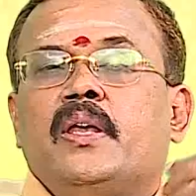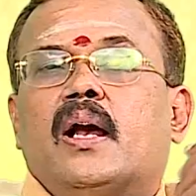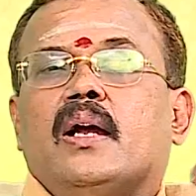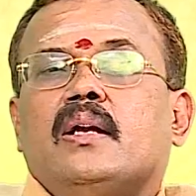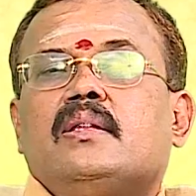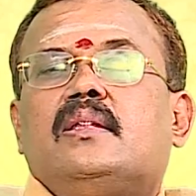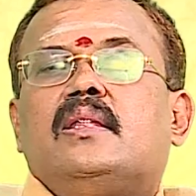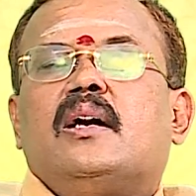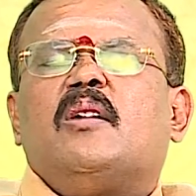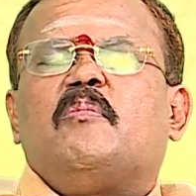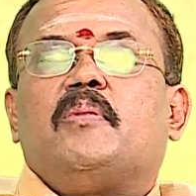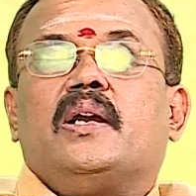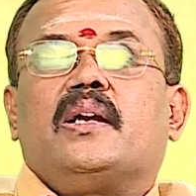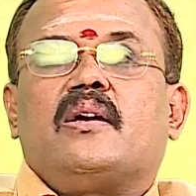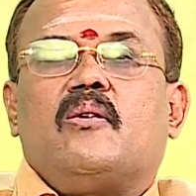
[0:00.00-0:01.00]
அடுத்ததாக
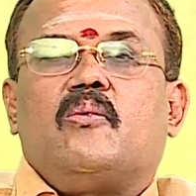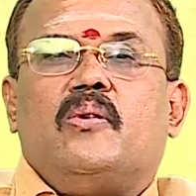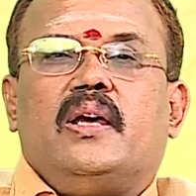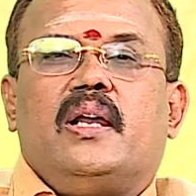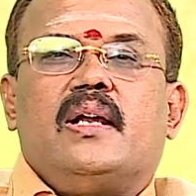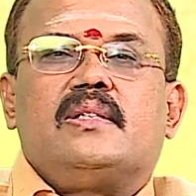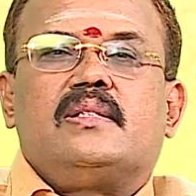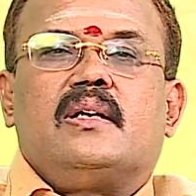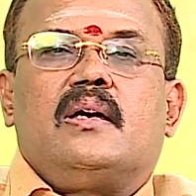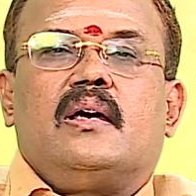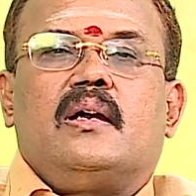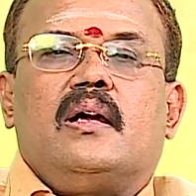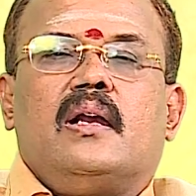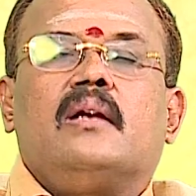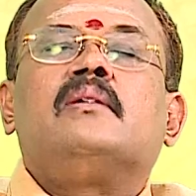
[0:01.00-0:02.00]
பார்க்கக்கூடிய
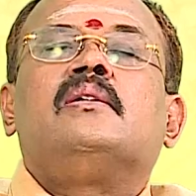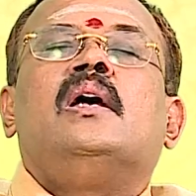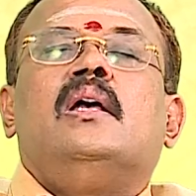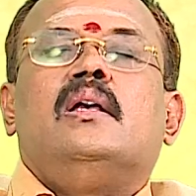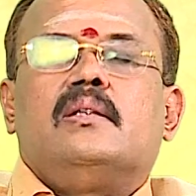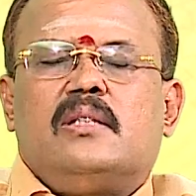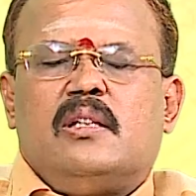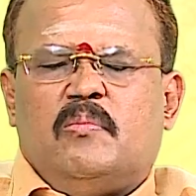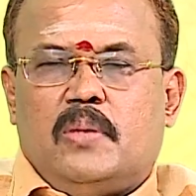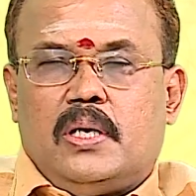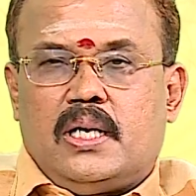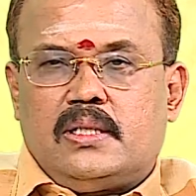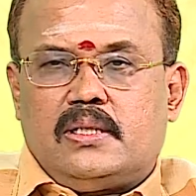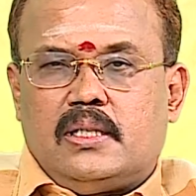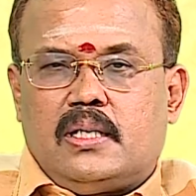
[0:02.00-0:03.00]
ராசிக்காரர்கள் சிம்ம
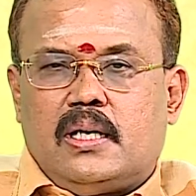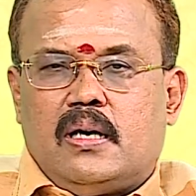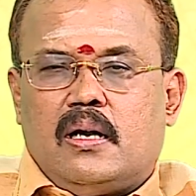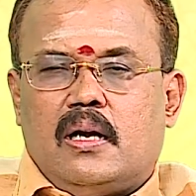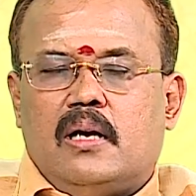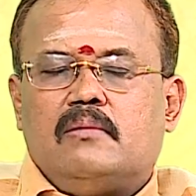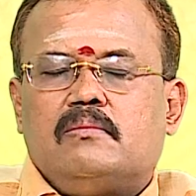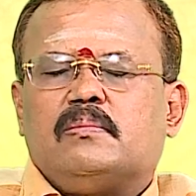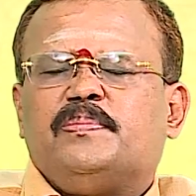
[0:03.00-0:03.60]
ராசிக்காரர்கள்